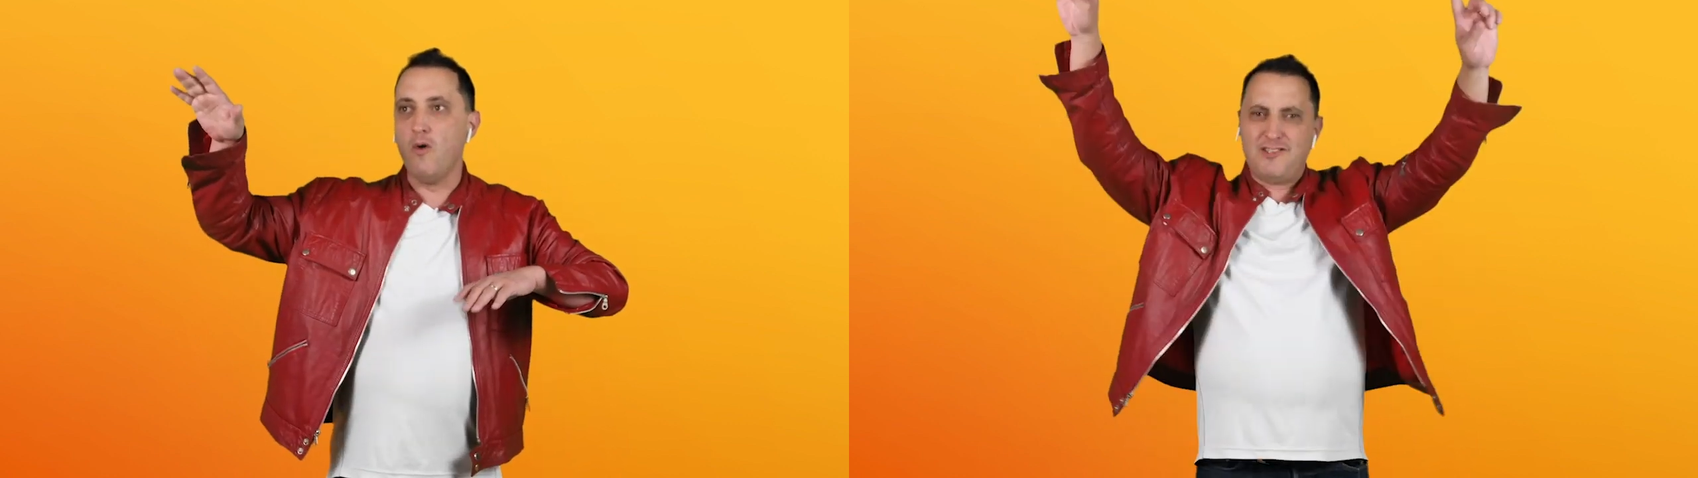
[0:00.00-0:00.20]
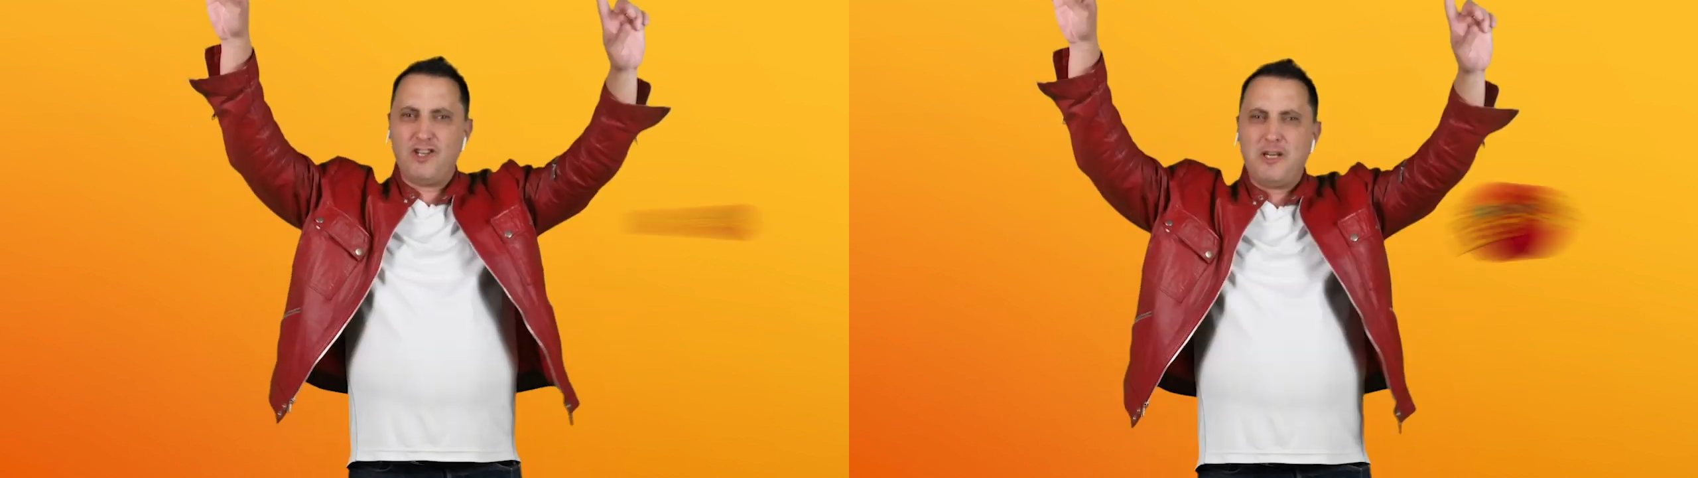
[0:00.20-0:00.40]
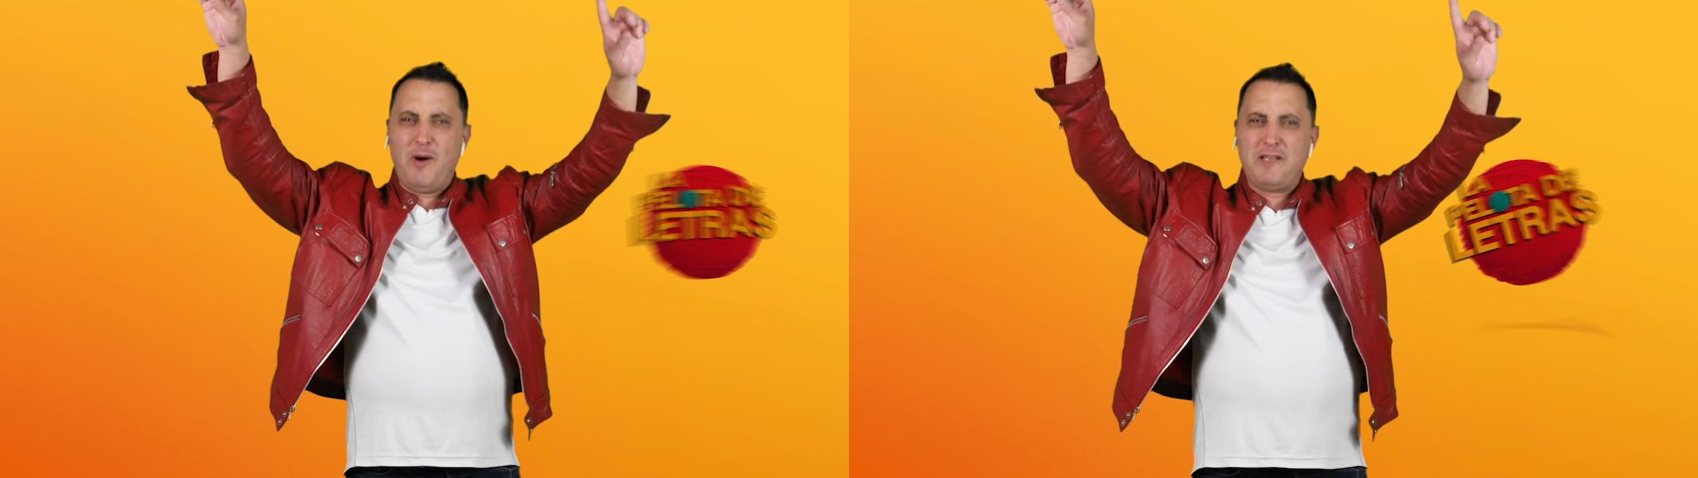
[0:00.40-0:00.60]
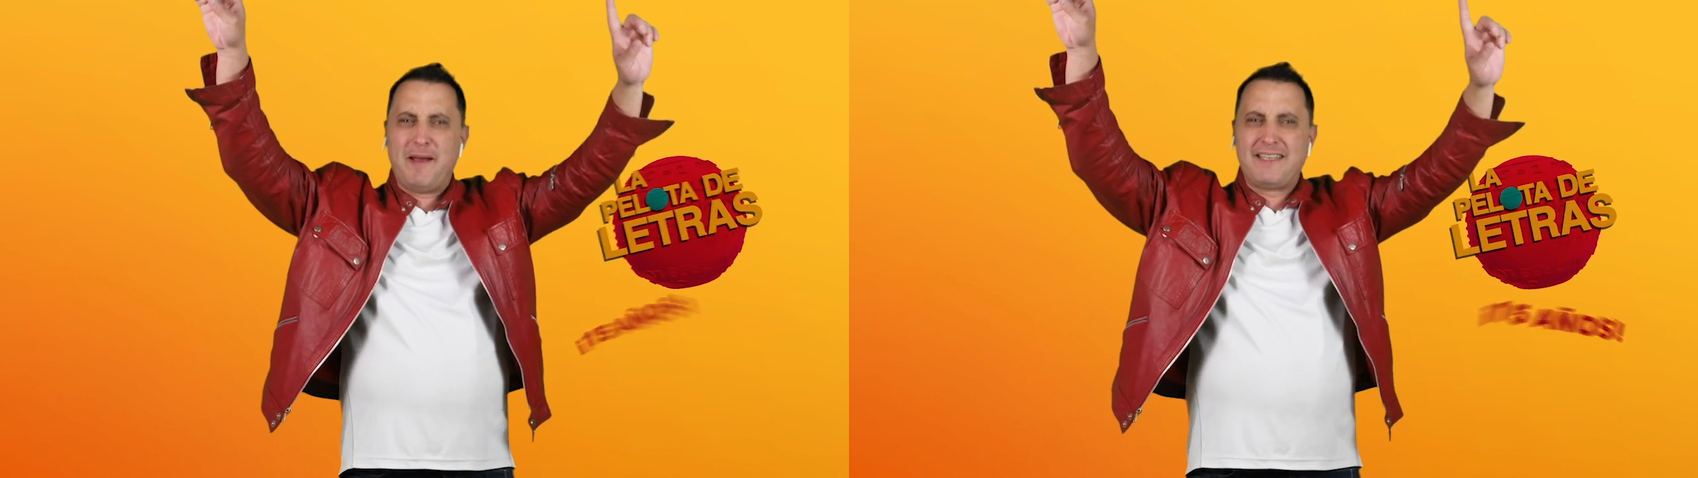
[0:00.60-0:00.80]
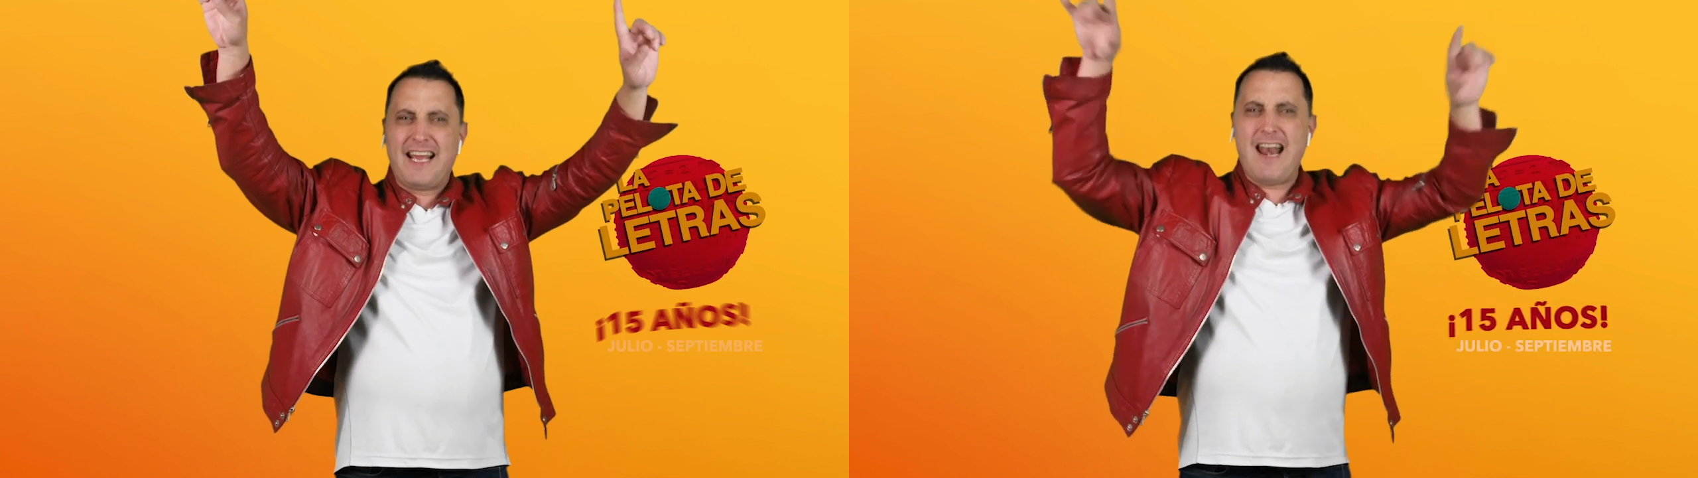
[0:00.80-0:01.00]
No te puedes
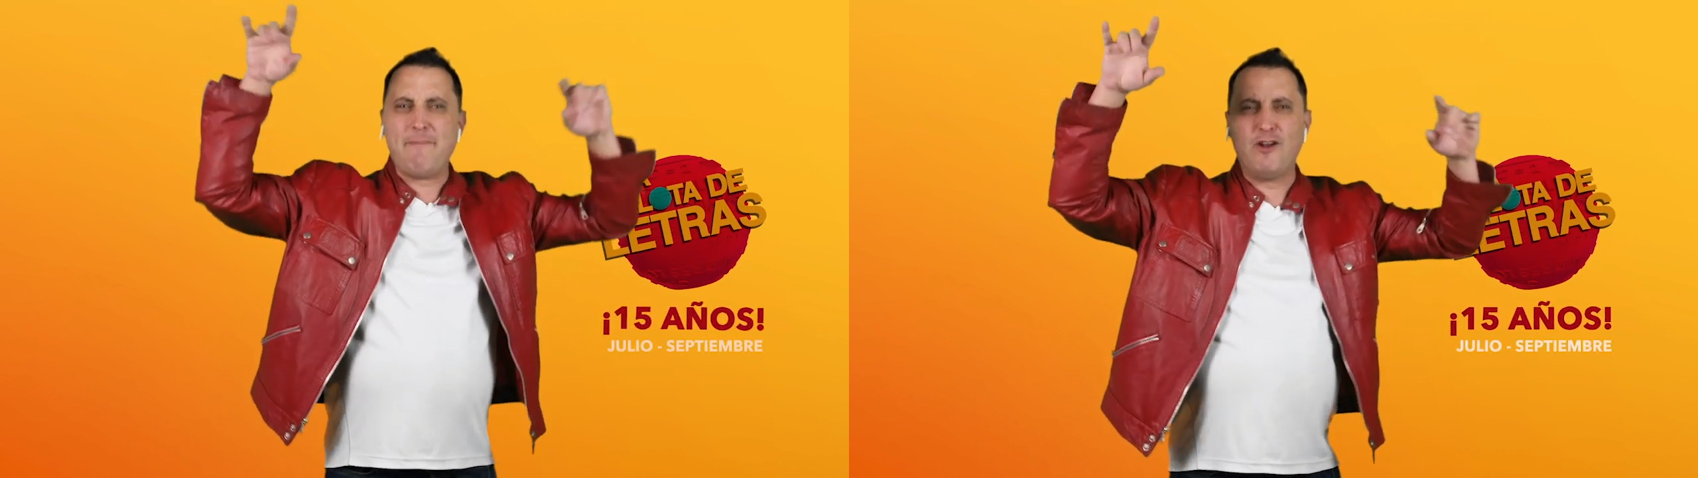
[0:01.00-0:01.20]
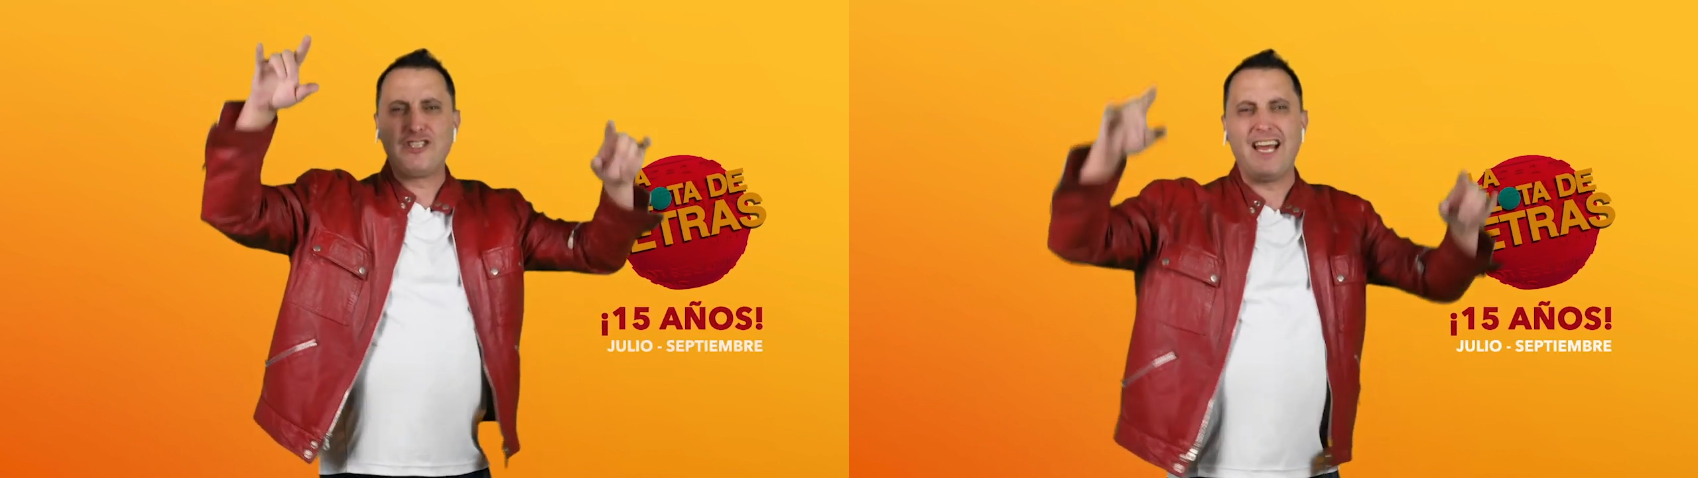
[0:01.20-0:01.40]
perder la pelota